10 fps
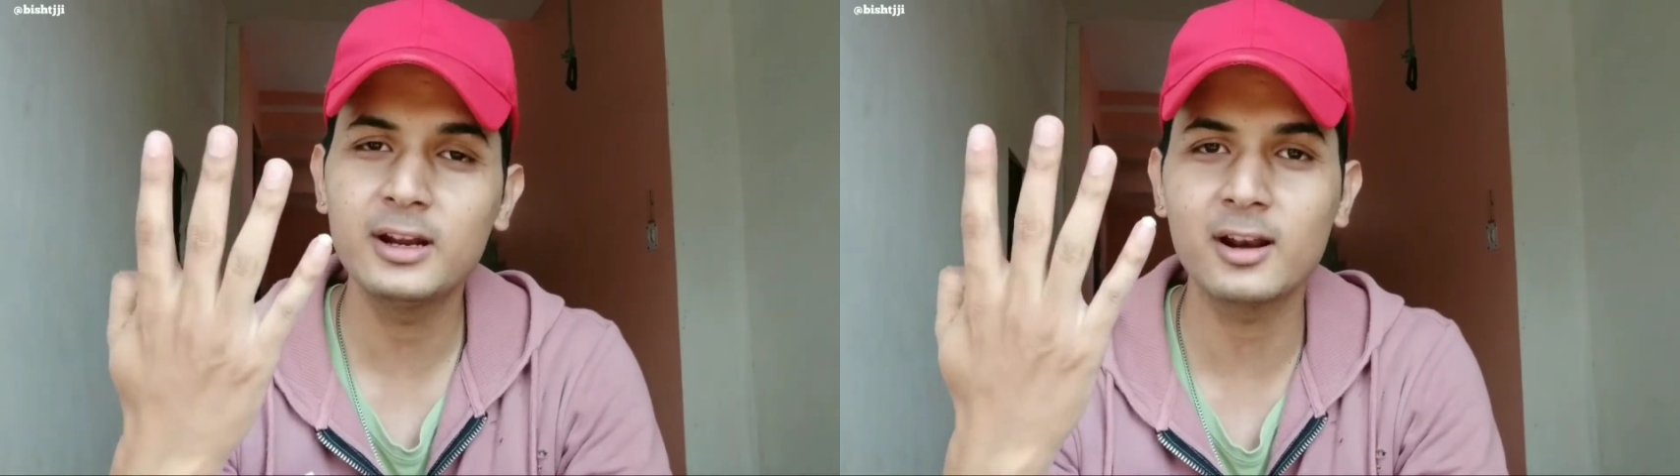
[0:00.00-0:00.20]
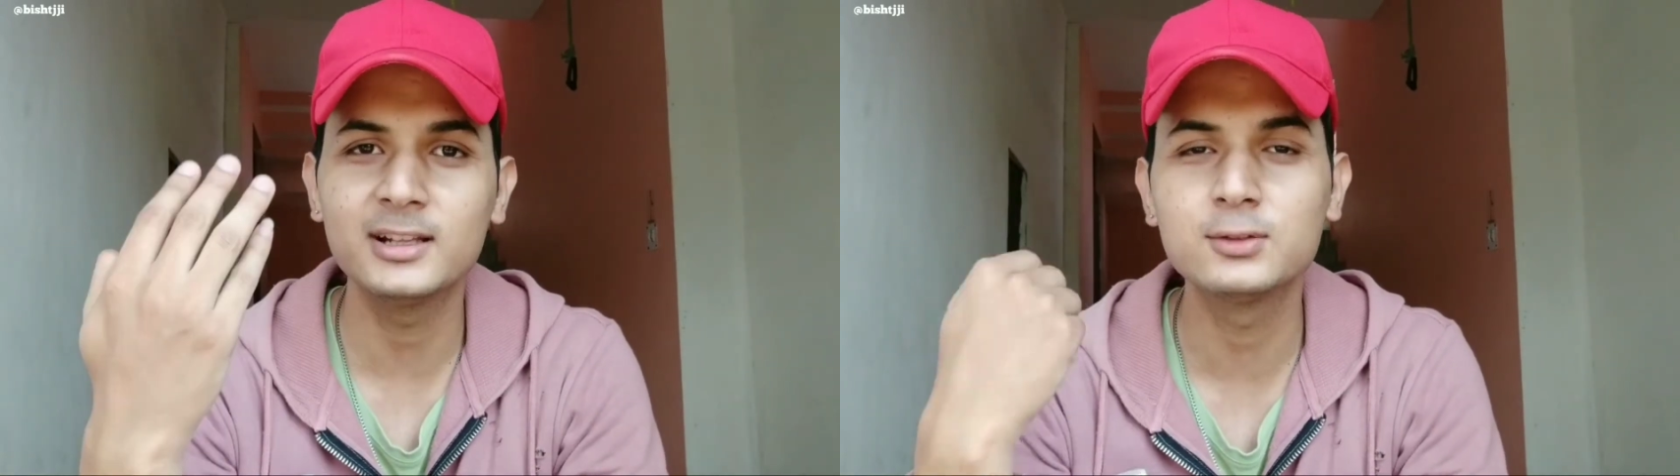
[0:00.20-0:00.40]

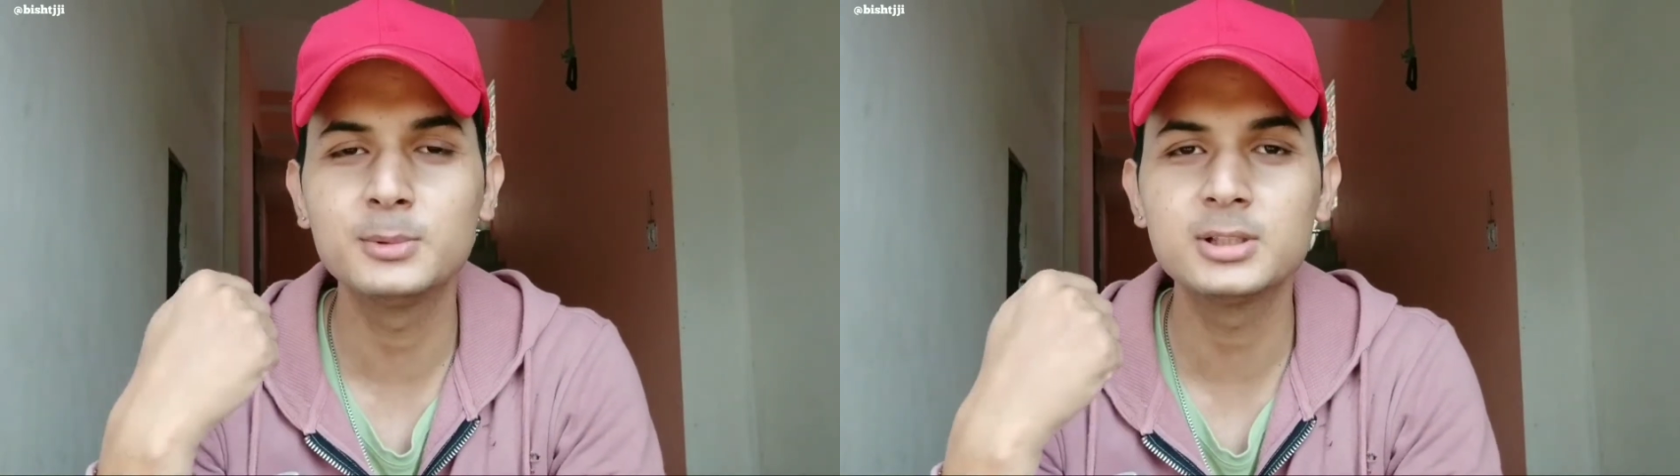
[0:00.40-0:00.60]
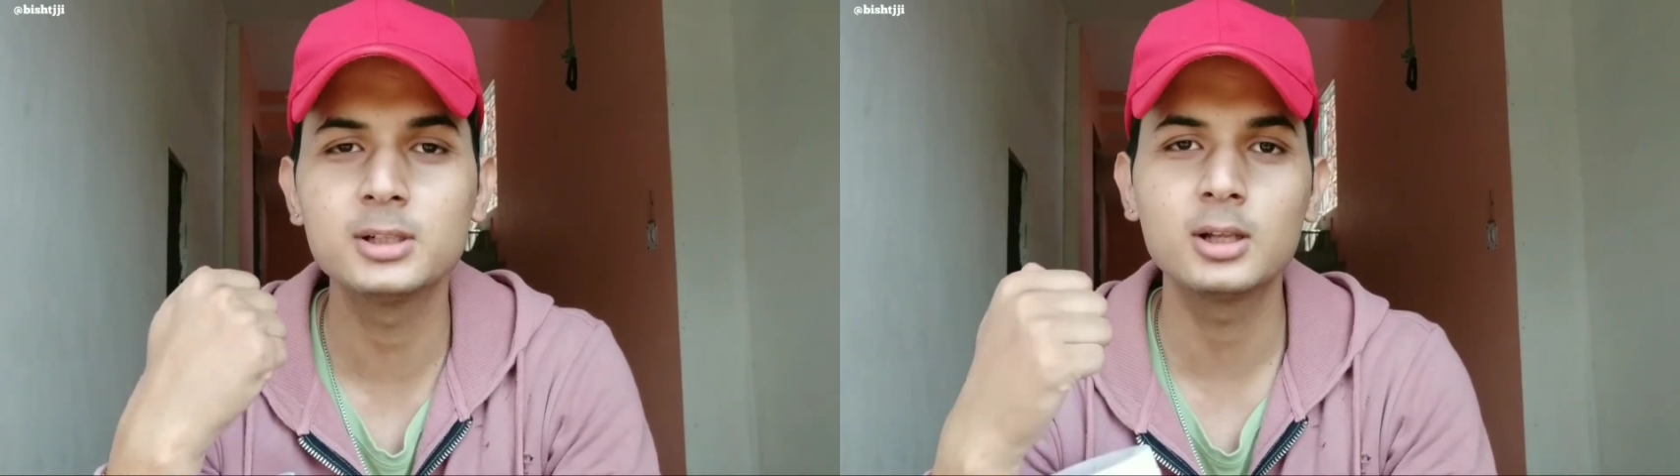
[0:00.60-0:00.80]

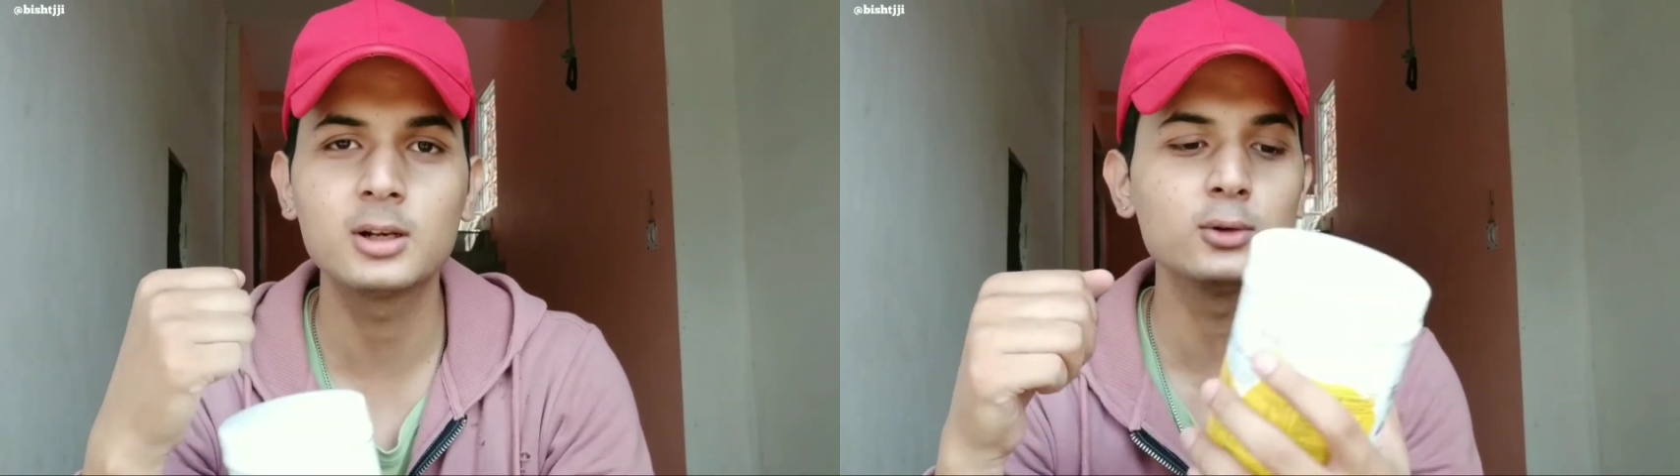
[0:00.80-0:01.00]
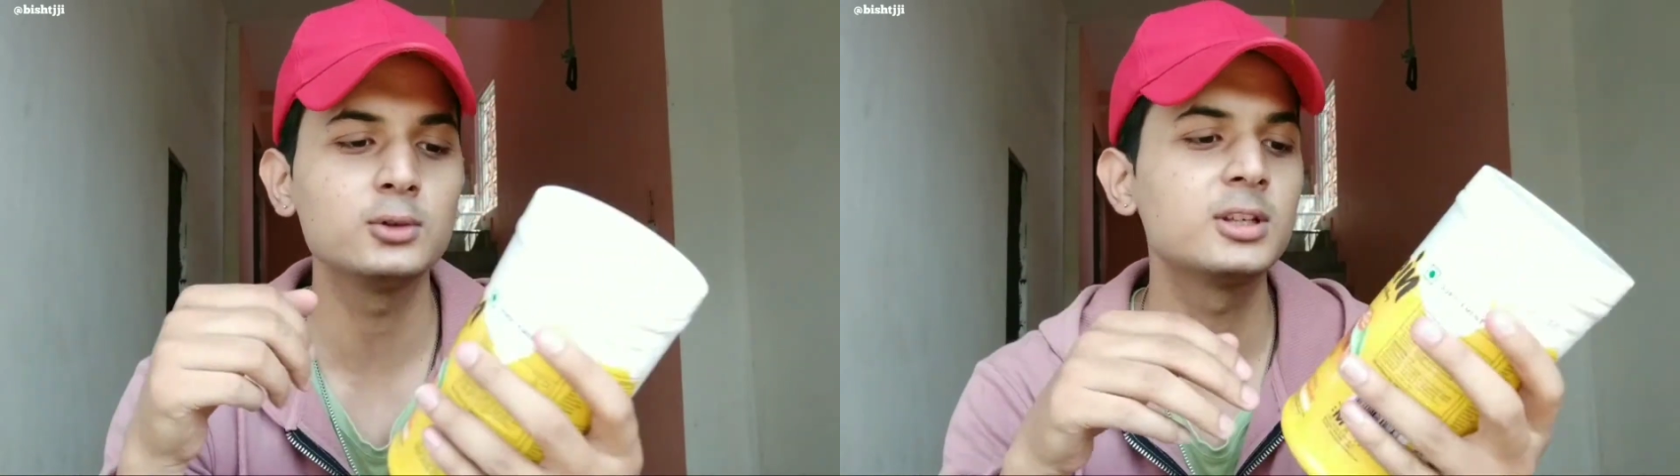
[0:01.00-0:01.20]
ट्रांसफॉर्मेशन कर रहा
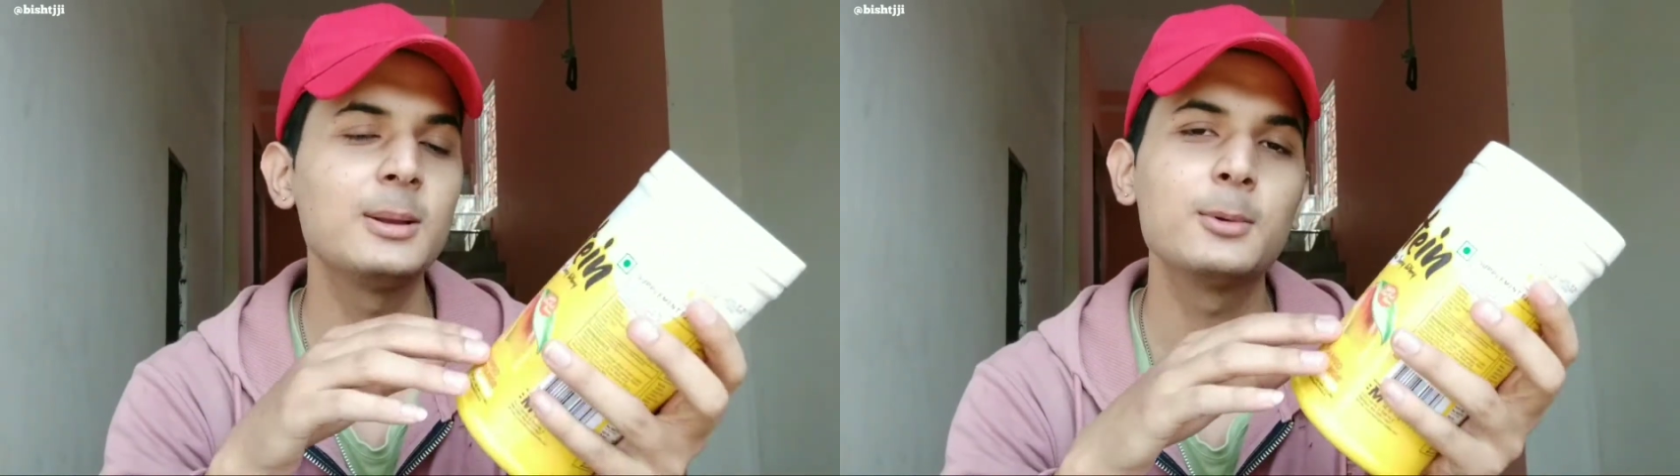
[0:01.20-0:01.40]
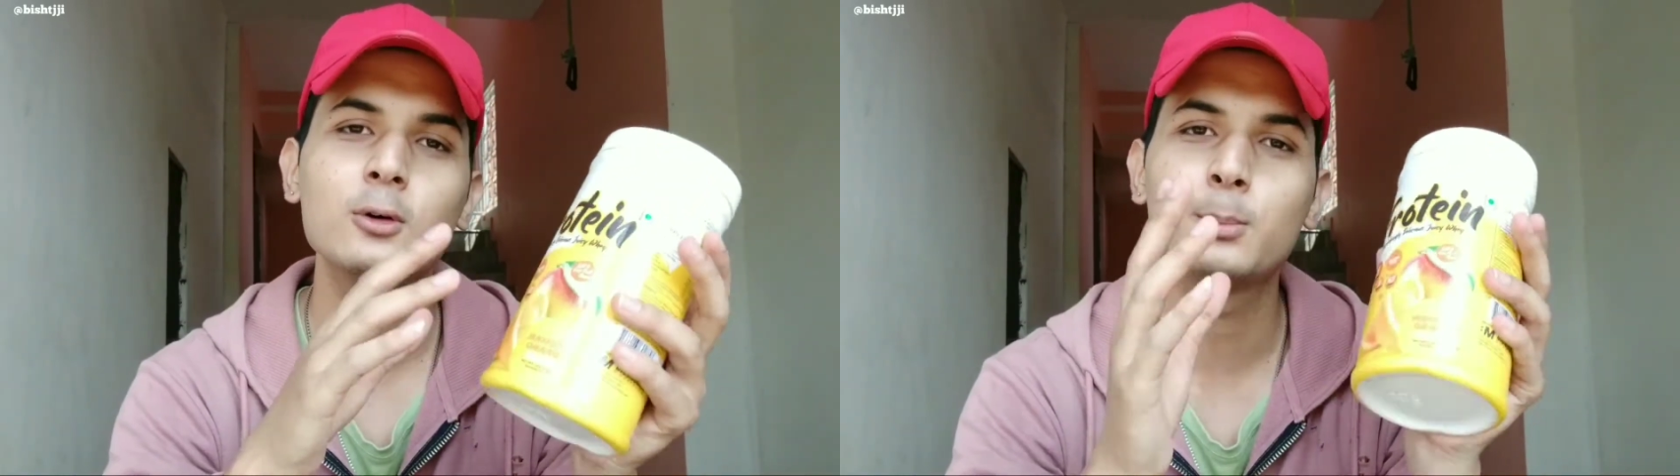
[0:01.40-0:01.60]
हूँ तो उसके लिए
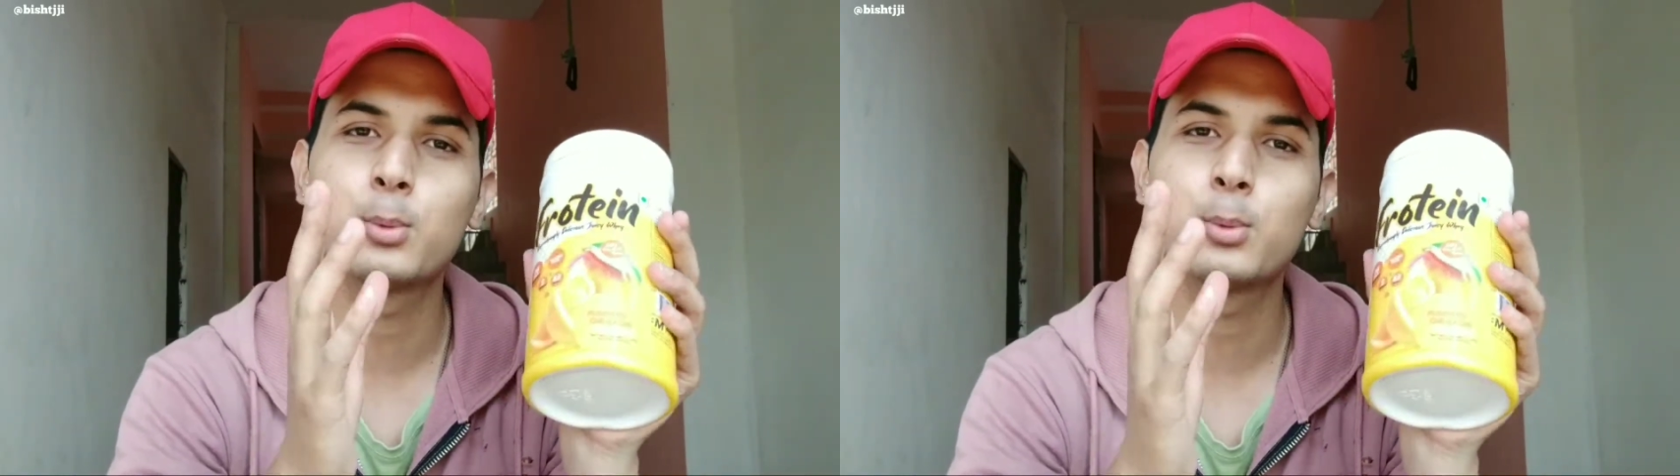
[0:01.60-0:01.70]
मेरे को